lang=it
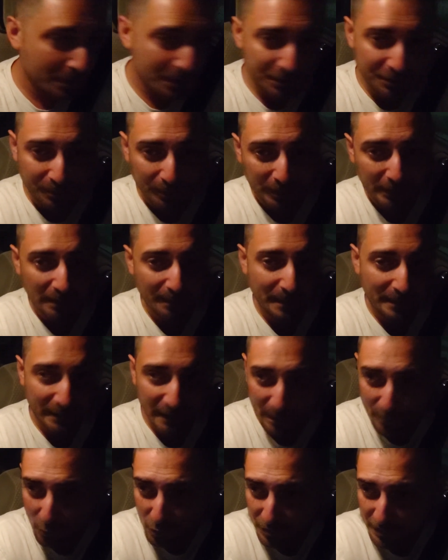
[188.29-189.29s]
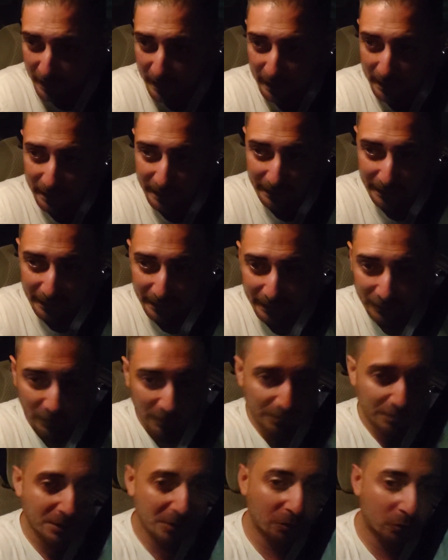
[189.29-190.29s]
quindi ci potete mettere la musica anche
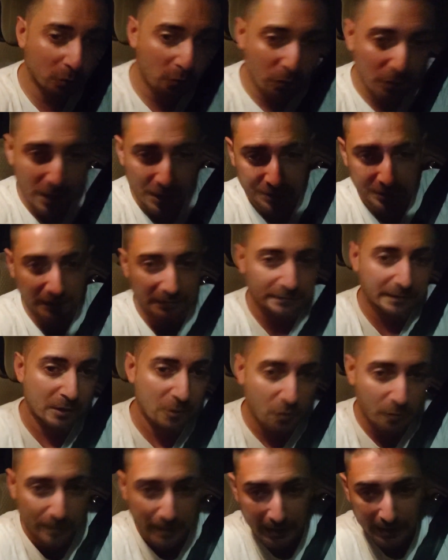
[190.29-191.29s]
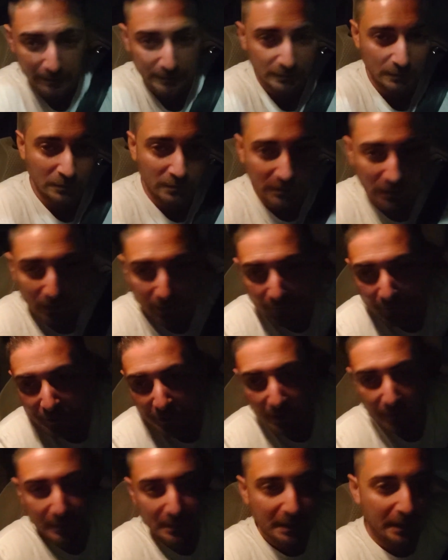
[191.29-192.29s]
dentro addirittura c'è il telecomando che lo
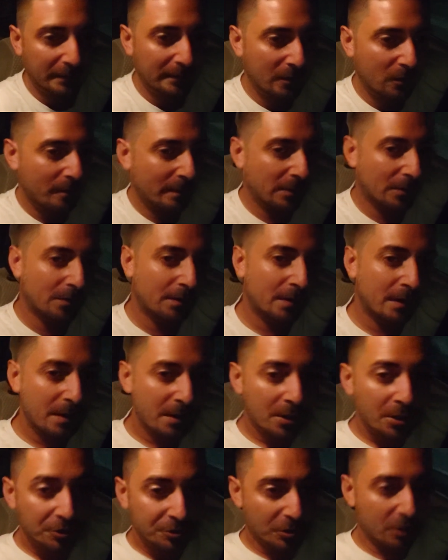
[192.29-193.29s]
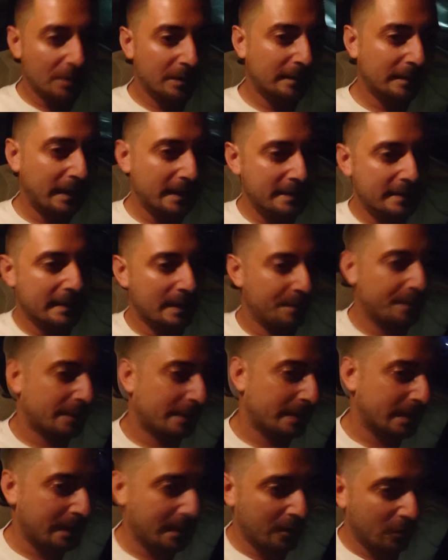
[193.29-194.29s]
faccio vedere il telecomando ce l'ho in tasca
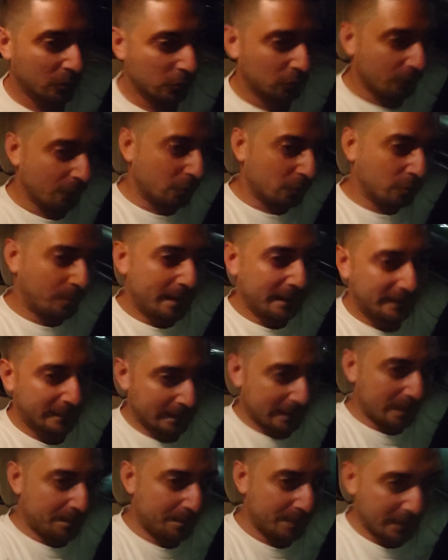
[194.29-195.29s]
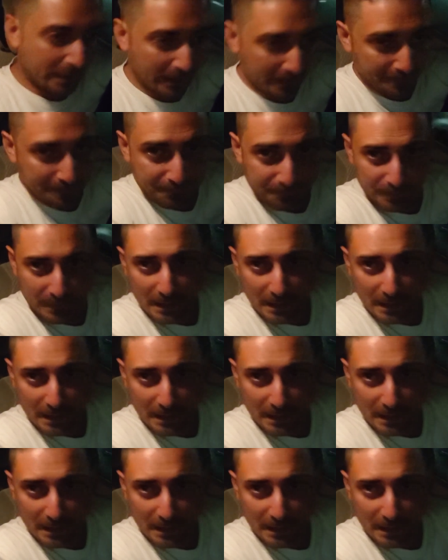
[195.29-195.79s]
perché ho dovuto mettere la pila